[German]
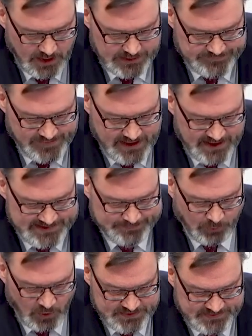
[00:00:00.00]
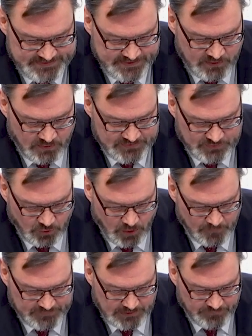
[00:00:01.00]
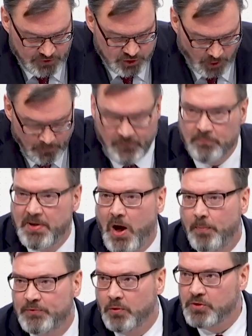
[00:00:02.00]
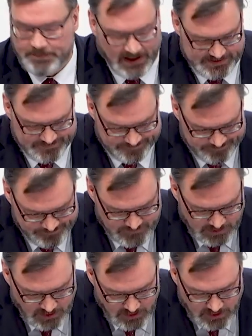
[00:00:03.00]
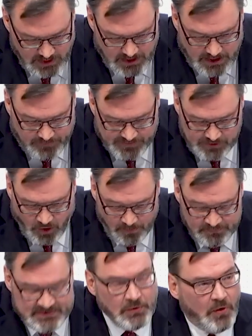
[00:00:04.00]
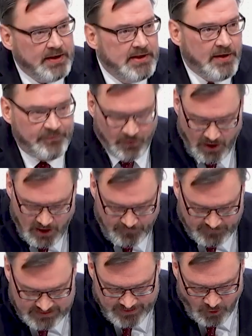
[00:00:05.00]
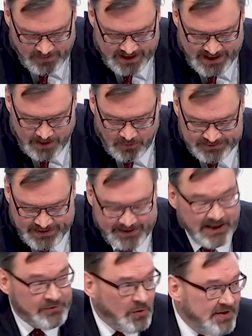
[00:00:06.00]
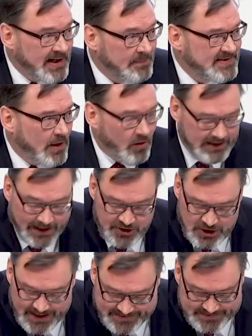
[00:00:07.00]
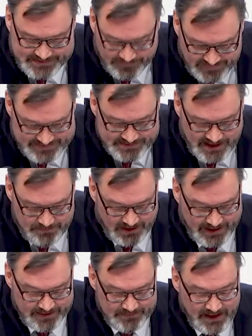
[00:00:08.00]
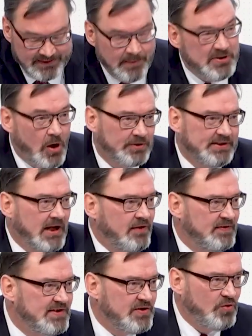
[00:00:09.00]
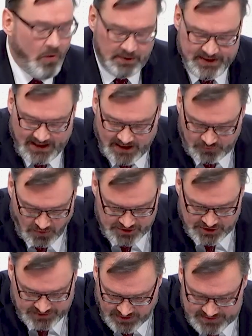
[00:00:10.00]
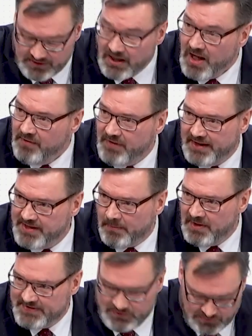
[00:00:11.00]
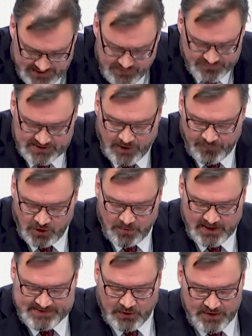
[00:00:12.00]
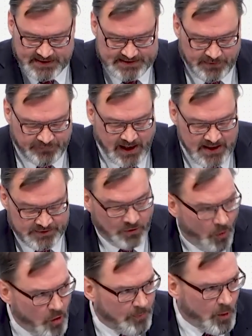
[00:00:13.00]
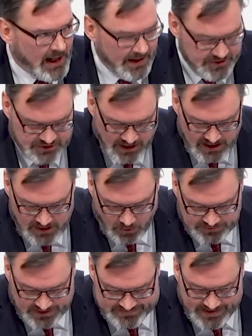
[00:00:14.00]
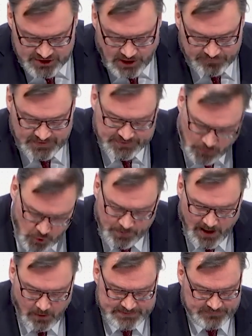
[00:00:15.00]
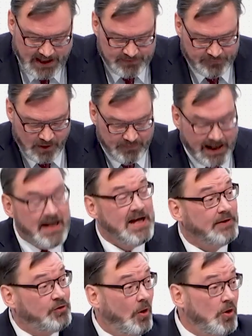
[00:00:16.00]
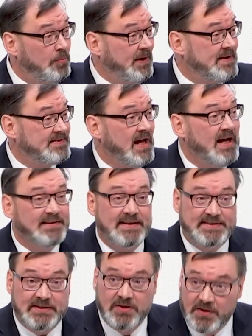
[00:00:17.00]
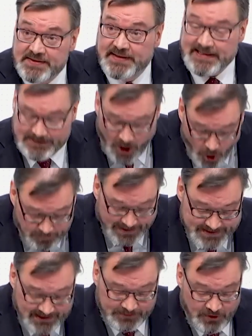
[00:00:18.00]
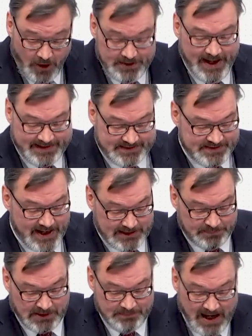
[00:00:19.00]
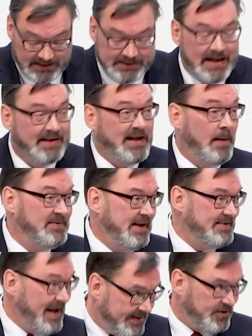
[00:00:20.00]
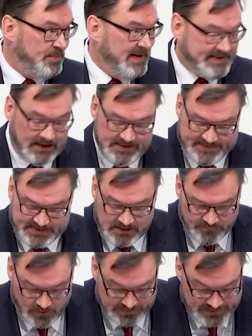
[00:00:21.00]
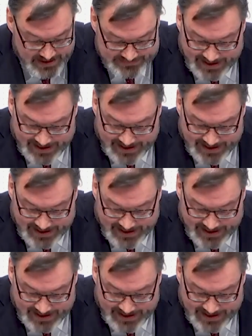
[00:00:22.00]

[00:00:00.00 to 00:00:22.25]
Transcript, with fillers: Ich werde das berücksichtigen und zukünftig von stumpfen Behauptungen sprechen. Willkommen zurück in der Voraufklärung. Meine Damen und Herren, natürlich haben Sie auch kein schlechtes Gewissen dabei. Nämlich auch die Inquisitoren der katholischen Kirche waren damals zutiefst davon überzeugt, dass ihr Verhalten hochmoralisch und gesellschaftlich überaus wertvoll war. Toll übrigens, dass die Kirchen jetzt auch bei ihren neuen Hexenjagd mitmachen. Da haben sie jetzt echte Spezialisten gewonnen.